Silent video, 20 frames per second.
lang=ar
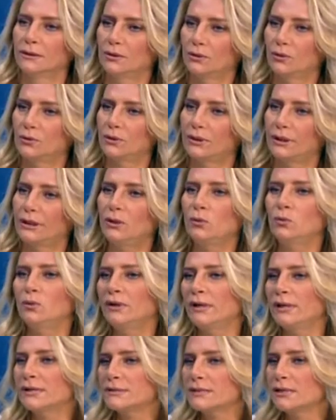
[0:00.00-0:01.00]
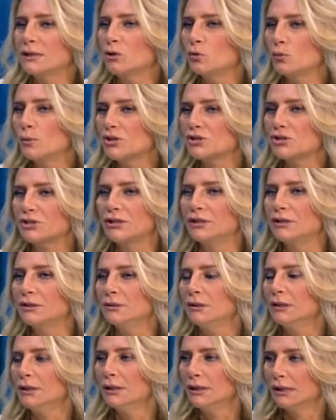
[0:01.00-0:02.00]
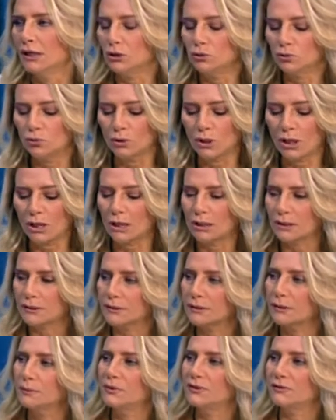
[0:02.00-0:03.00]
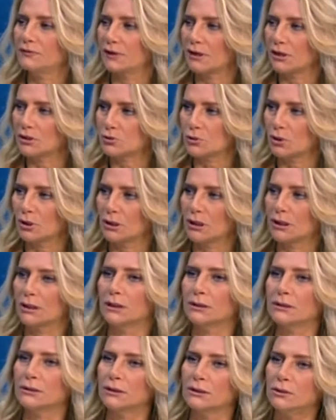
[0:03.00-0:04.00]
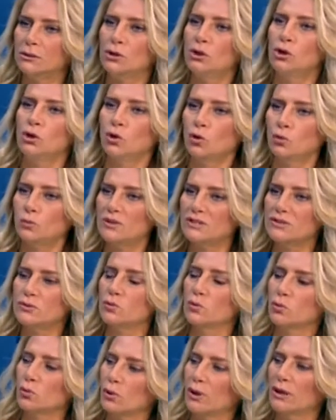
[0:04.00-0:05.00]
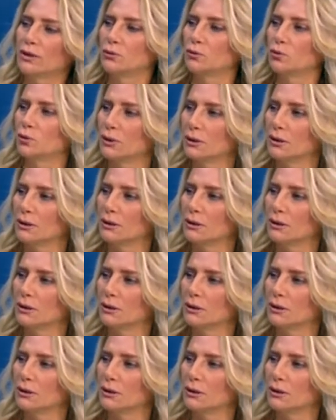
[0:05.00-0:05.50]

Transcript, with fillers: اوكي والناس هن ماشيين عندهم خارطه بيتفرجوا على الخارطه وبيزوروا هيدول اوكي